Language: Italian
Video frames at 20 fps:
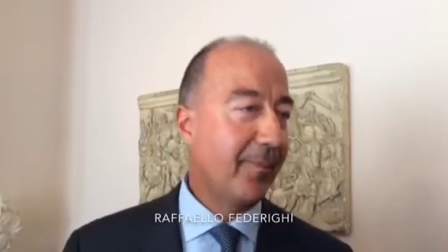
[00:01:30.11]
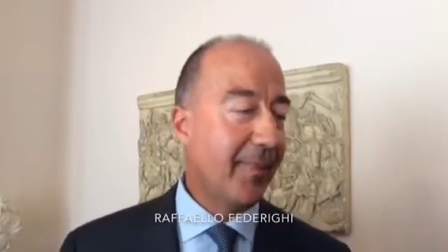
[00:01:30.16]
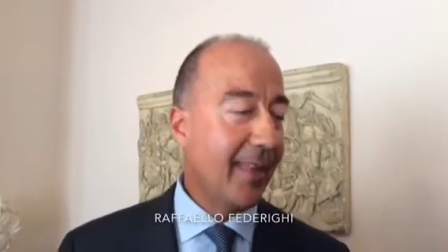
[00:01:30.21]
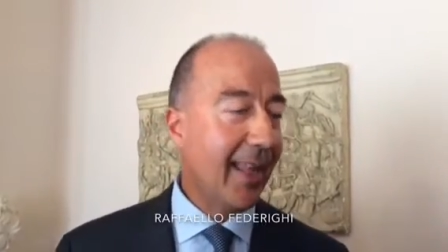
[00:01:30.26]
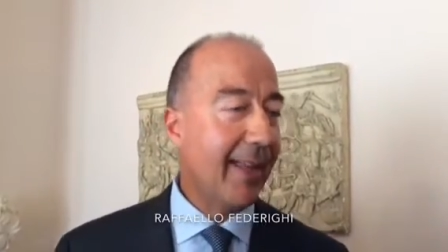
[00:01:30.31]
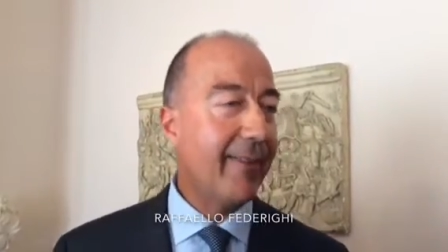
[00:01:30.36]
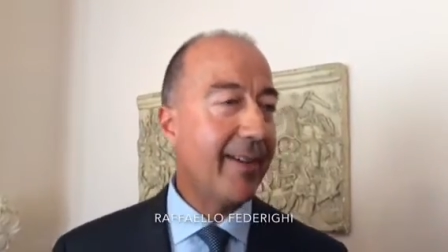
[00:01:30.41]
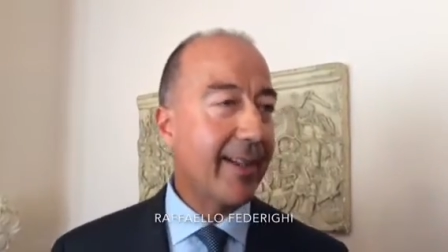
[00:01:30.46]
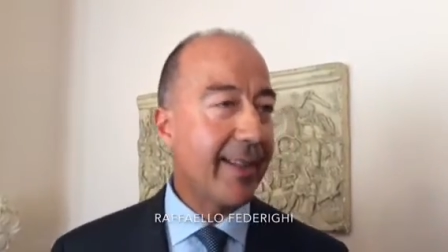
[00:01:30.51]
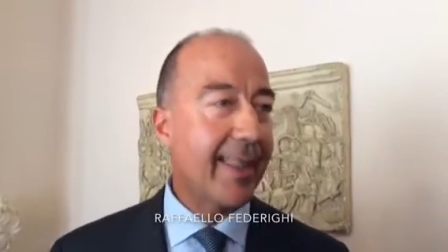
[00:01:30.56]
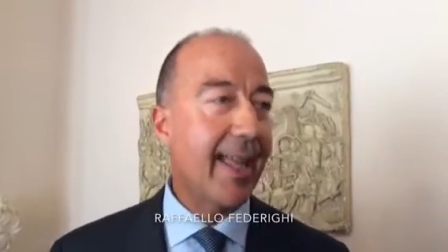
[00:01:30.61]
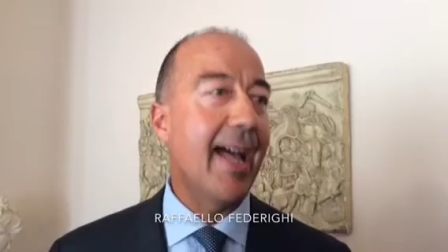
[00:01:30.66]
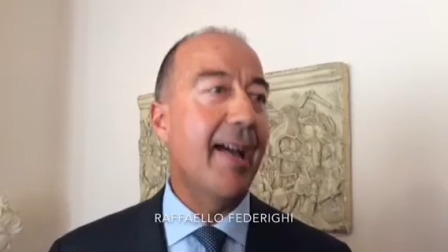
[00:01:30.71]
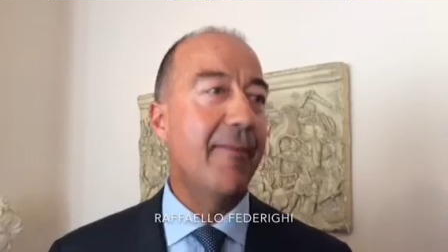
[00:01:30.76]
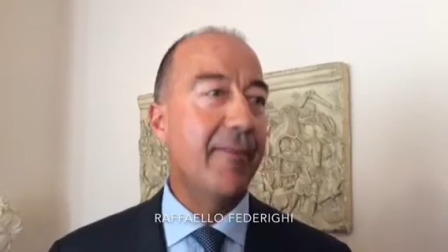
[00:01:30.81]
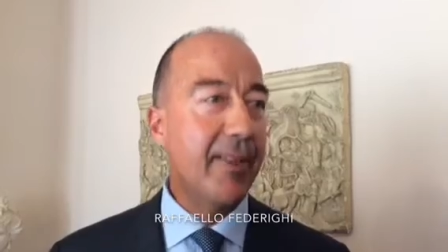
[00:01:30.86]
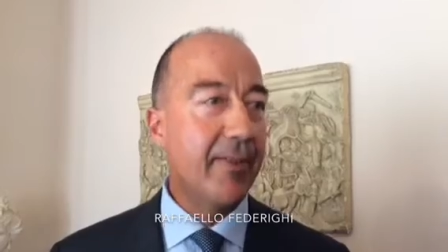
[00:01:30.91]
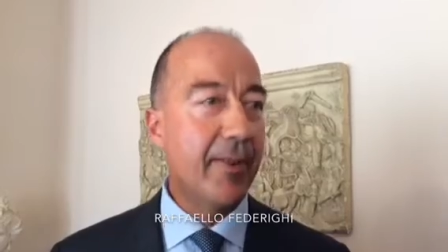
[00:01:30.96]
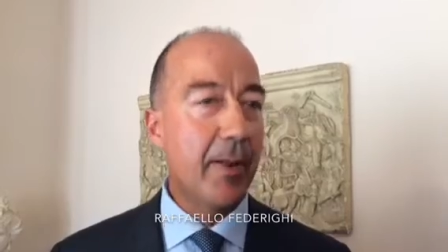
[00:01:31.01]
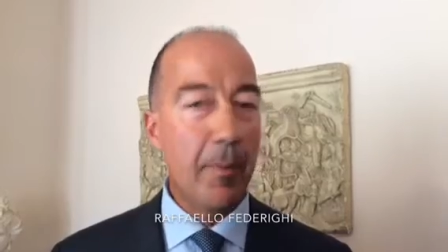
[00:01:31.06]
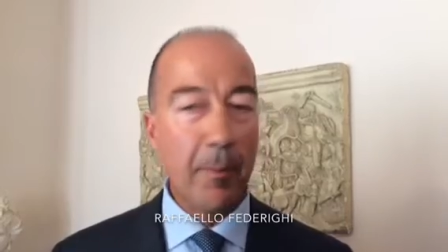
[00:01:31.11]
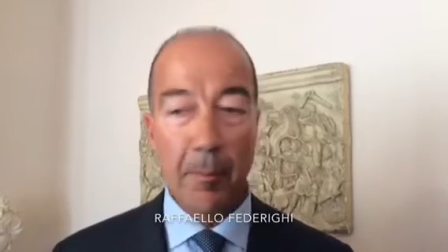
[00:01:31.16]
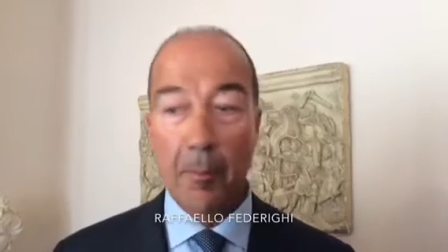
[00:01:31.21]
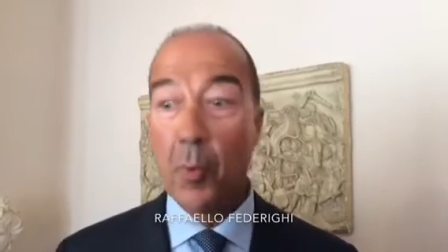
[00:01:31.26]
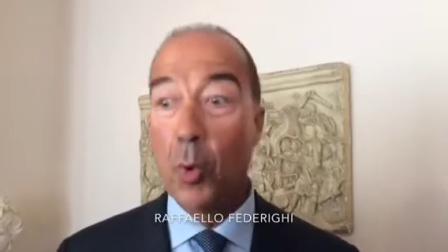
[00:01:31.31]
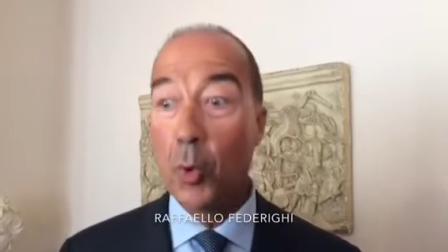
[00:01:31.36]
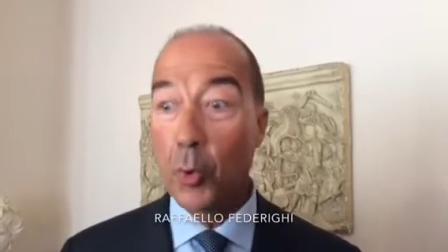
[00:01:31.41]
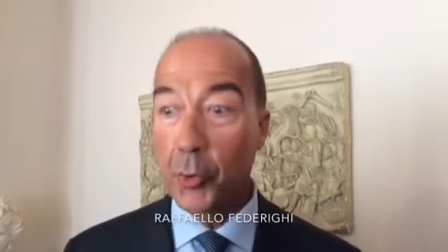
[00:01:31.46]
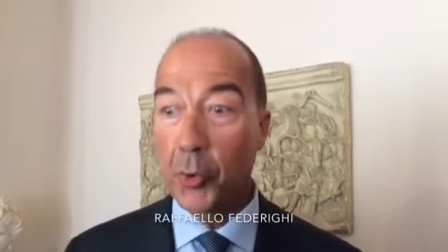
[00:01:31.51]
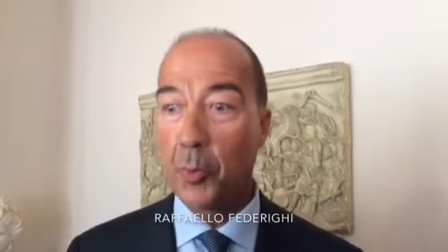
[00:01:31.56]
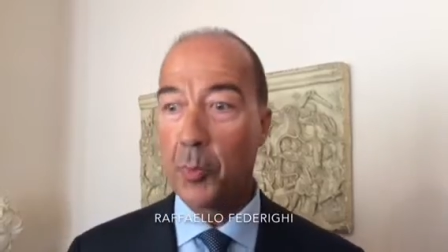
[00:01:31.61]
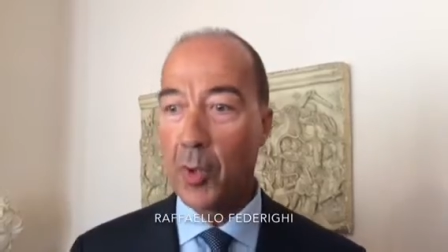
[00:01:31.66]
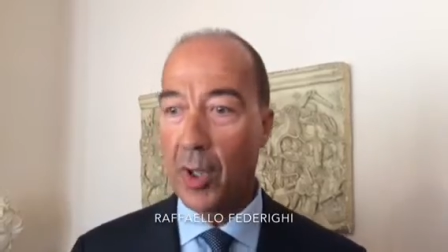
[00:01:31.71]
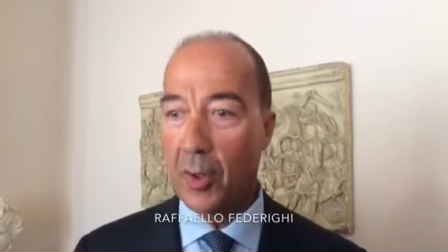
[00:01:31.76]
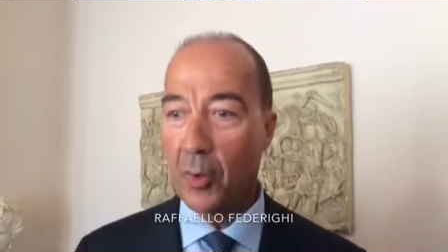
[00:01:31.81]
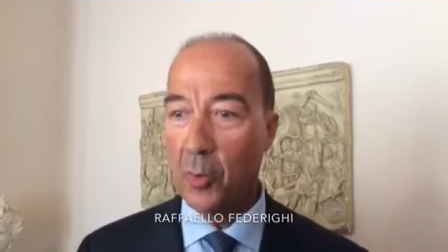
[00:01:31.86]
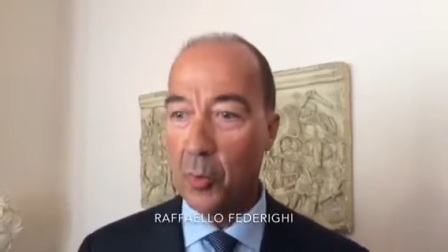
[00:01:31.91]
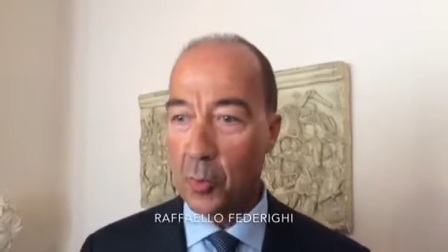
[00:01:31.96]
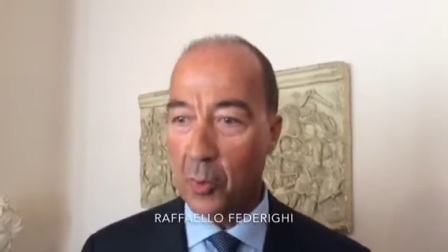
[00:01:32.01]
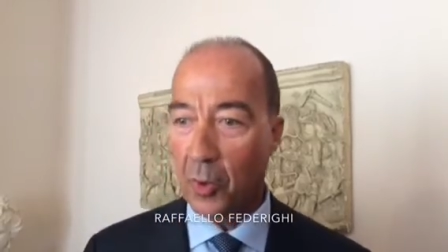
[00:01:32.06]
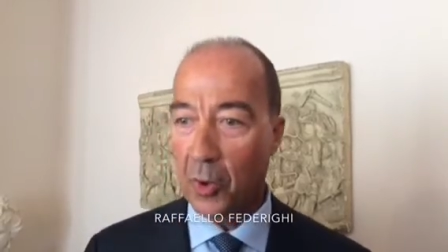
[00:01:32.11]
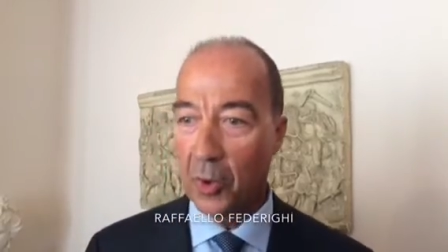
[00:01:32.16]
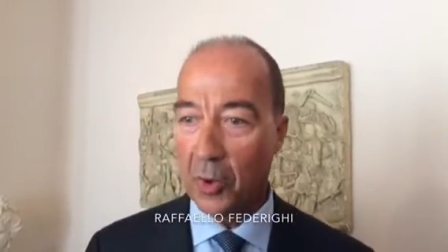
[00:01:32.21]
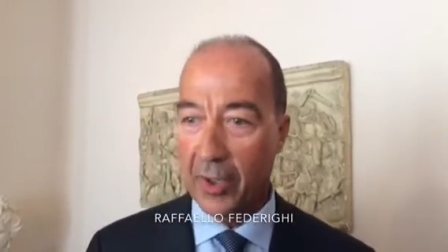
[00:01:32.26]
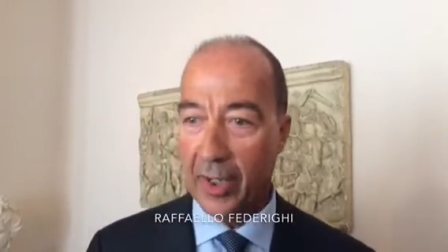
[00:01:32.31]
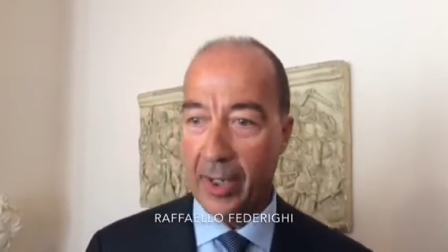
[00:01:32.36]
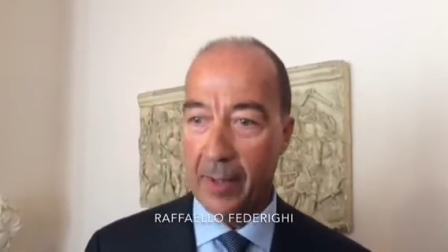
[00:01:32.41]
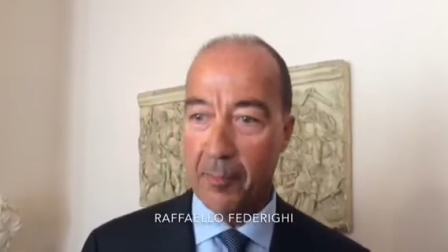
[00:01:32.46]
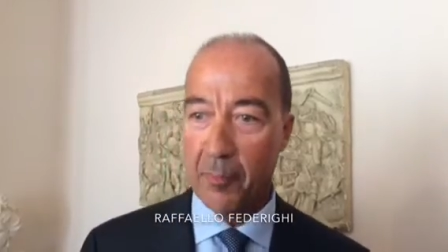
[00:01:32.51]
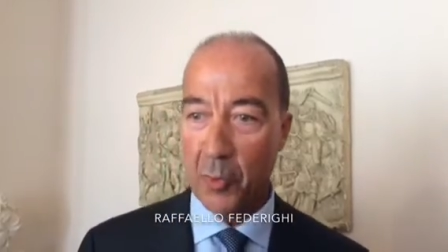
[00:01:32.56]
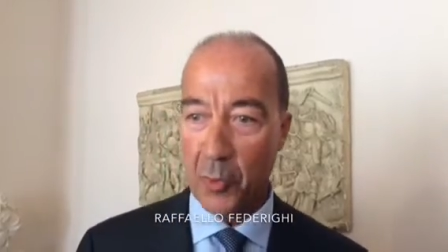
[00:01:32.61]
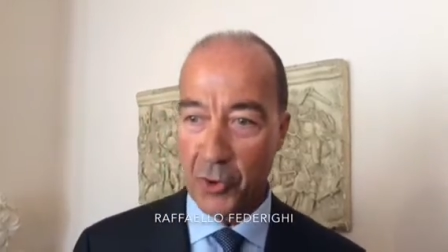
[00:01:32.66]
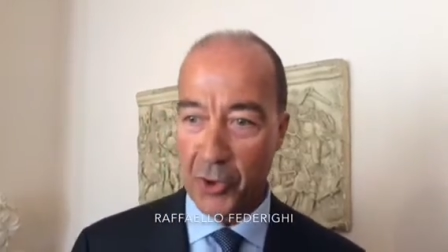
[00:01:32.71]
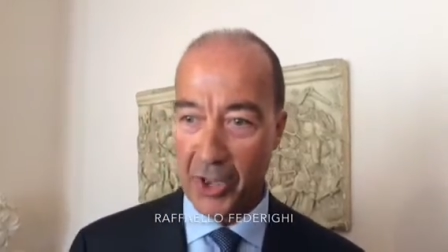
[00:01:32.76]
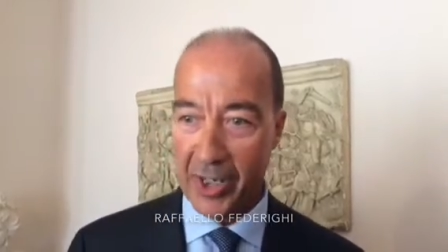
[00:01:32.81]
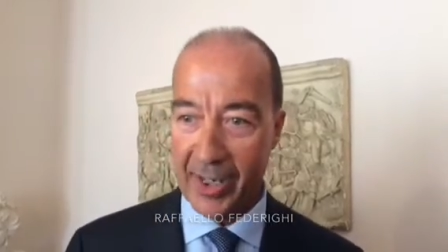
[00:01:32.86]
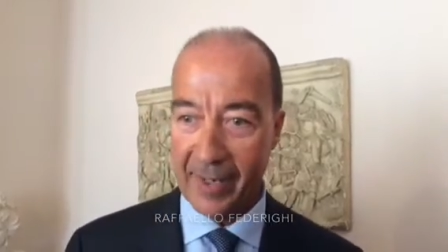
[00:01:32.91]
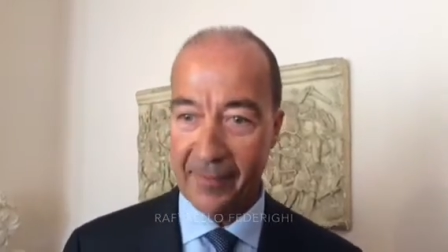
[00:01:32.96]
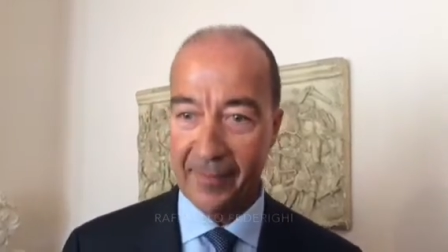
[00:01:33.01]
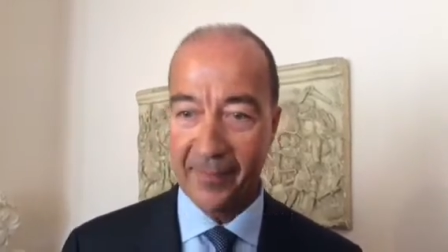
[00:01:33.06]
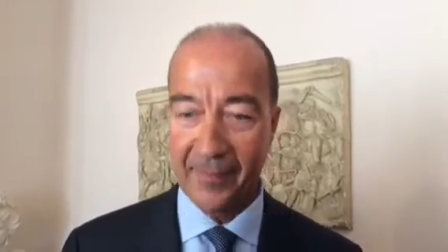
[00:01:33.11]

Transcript: la verità vive molto più a lungo delle bugie.